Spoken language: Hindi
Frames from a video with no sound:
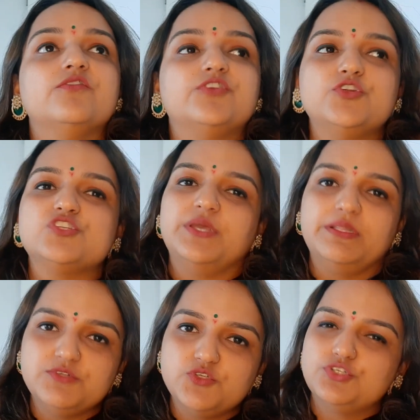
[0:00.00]
फिर उसके
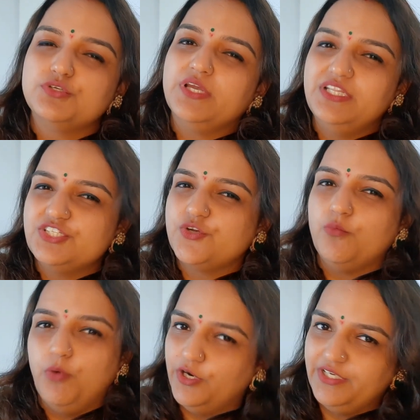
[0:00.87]
बाद मैं सोचूंगी आदिशी को
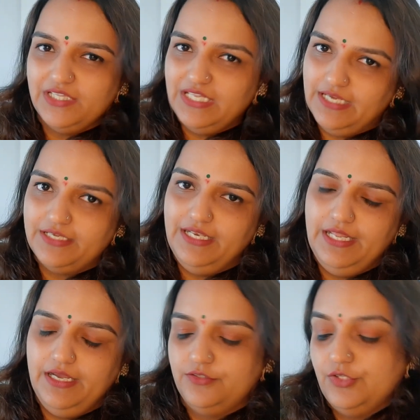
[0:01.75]
बॉटल दिला के ले
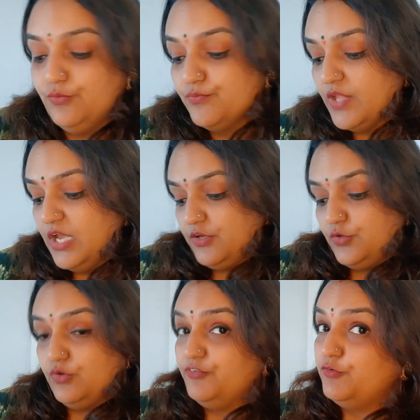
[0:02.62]
आती हूँ
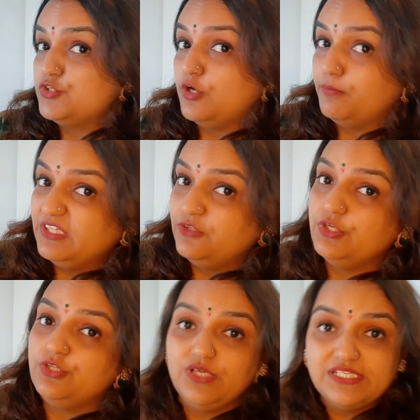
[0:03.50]
क्योंकि फिर वो शॉप बंद
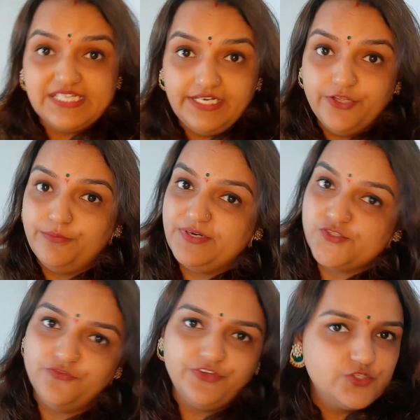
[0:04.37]
होगी तो कल संडे और
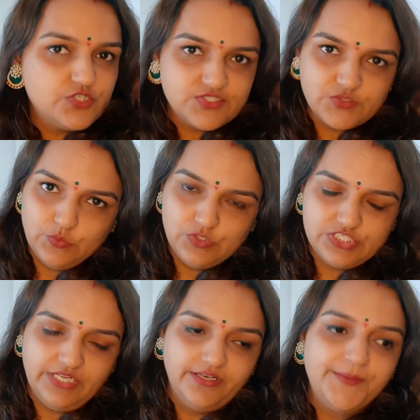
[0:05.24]
परसों फिर उसे स्कूल
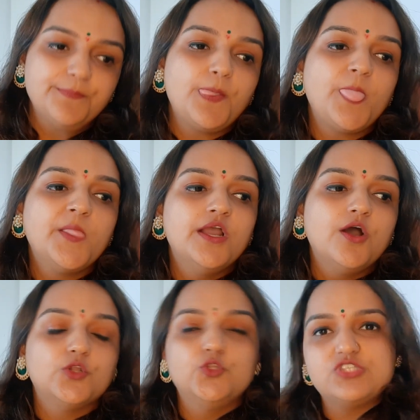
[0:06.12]
जाना है
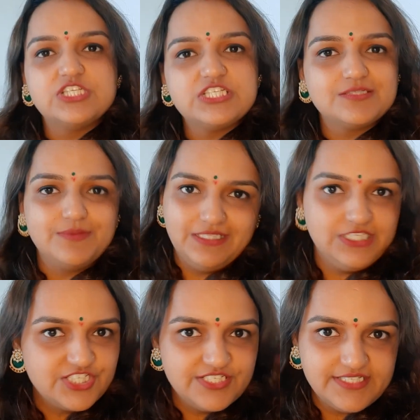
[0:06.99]
और दूसरी चीज़ भी
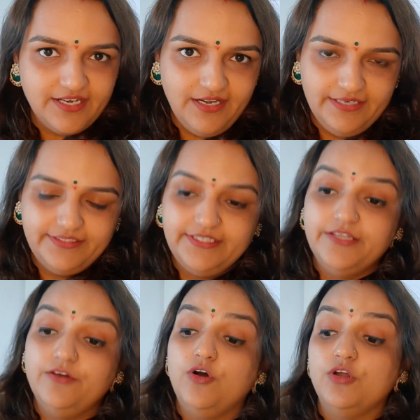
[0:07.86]
आदिशी से रिलेटेड
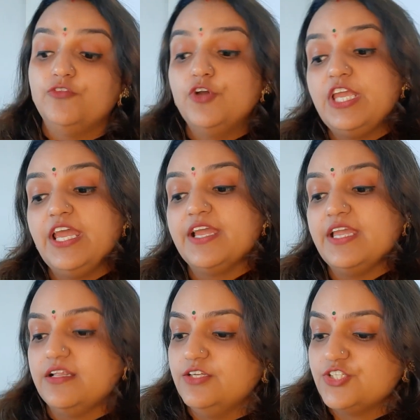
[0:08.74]
है और वो ये है
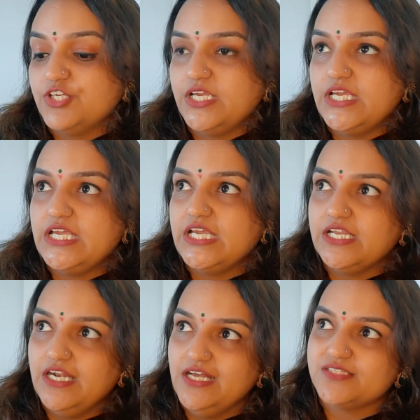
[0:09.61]
कि आदिशी की
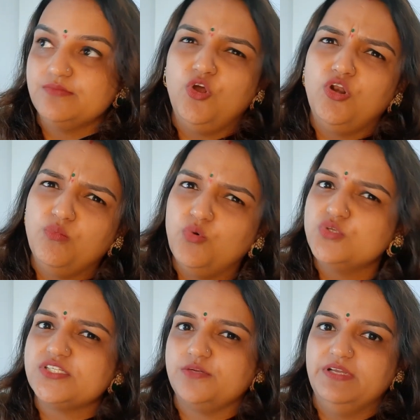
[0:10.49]
क्लास में
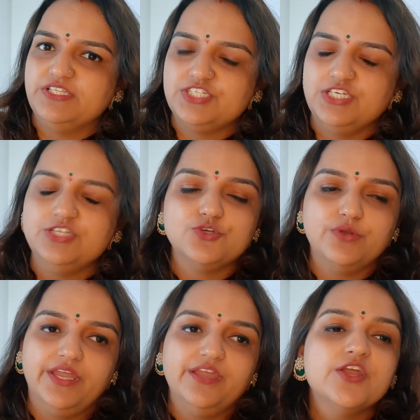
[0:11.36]
ऑलमोस्ट बच्चे जो
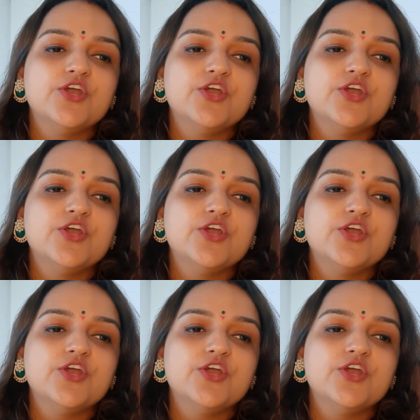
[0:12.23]
हैं